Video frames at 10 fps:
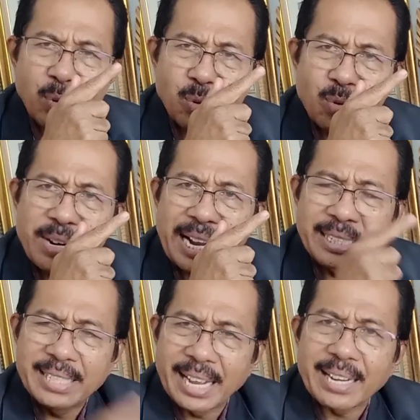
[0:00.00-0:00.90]
mendukung
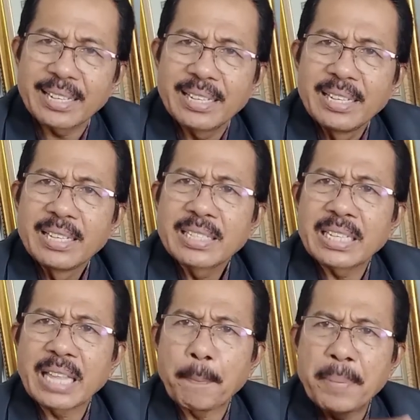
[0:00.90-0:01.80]
Ganjar
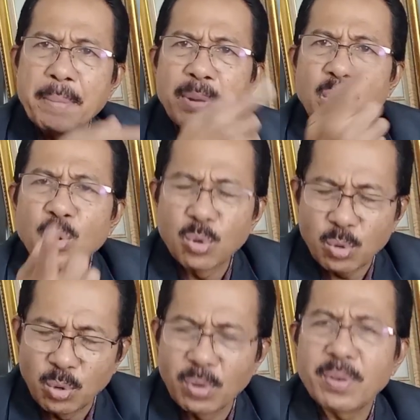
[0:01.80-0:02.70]
tetapi
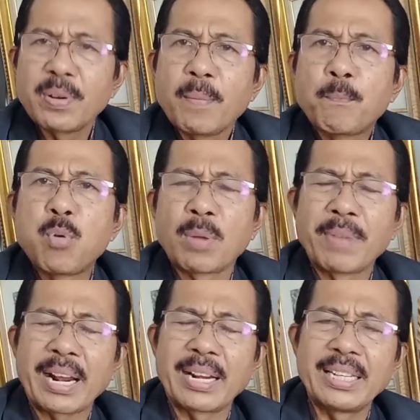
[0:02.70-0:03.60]
mendukung Puan
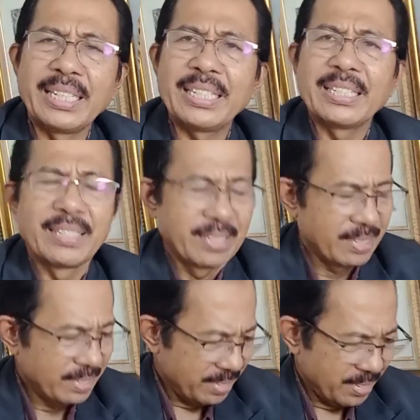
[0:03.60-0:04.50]
Marani
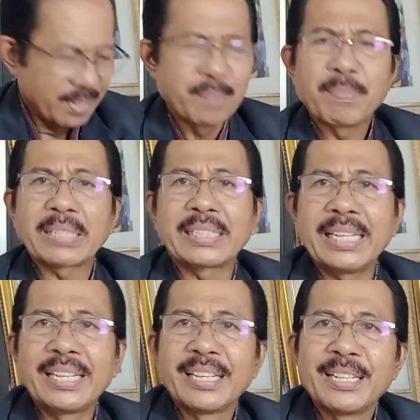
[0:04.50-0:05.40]

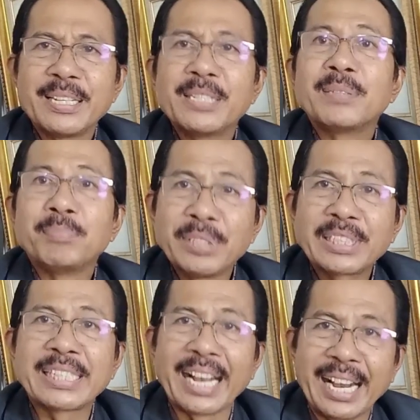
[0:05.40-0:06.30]
masih
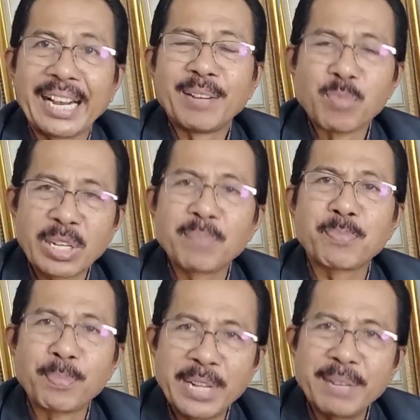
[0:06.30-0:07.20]
bisa mungkin
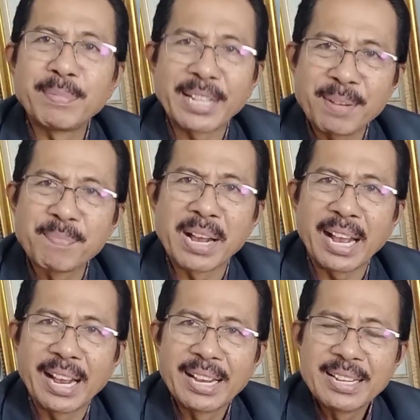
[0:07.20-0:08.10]
publik
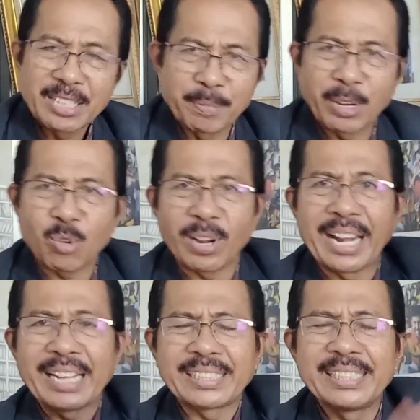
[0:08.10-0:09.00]
menerima. tapi
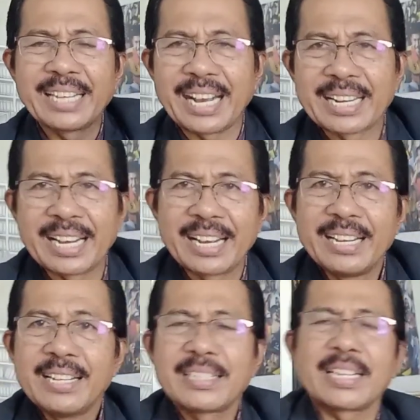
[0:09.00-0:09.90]
korelasinya ada.
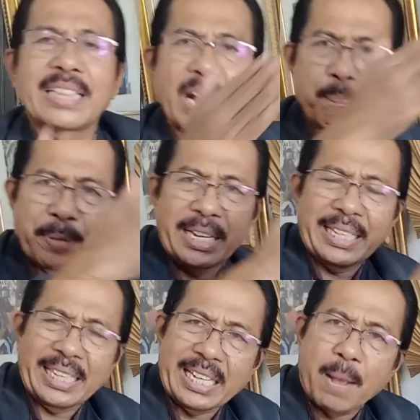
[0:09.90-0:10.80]
Tetapi
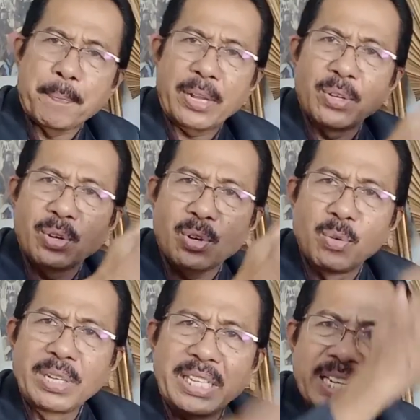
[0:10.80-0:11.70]
ketika Pak
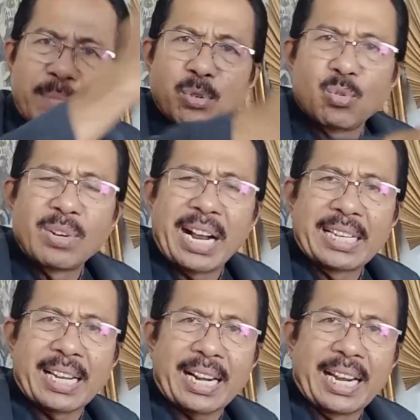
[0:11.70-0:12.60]
Jokowi tidak mendukung
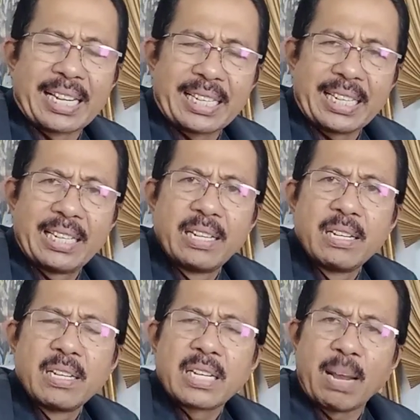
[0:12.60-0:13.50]
Ganjar lagi,
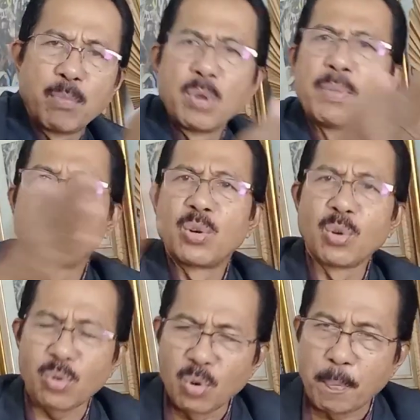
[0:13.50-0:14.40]
namun
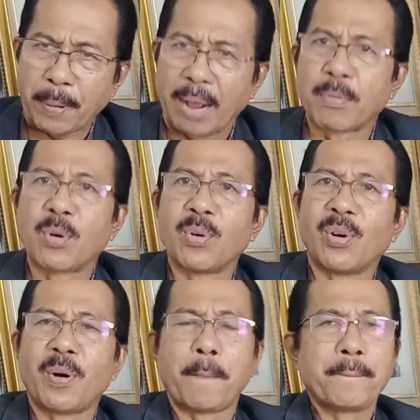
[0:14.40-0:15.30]
mendukung
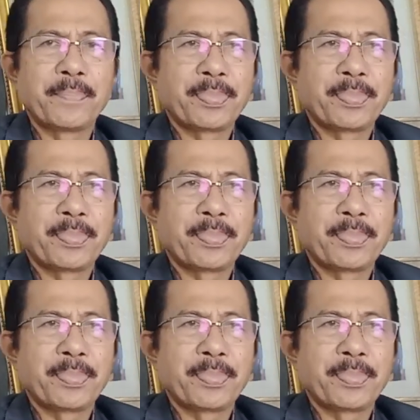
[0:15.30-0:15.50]
Prabowo,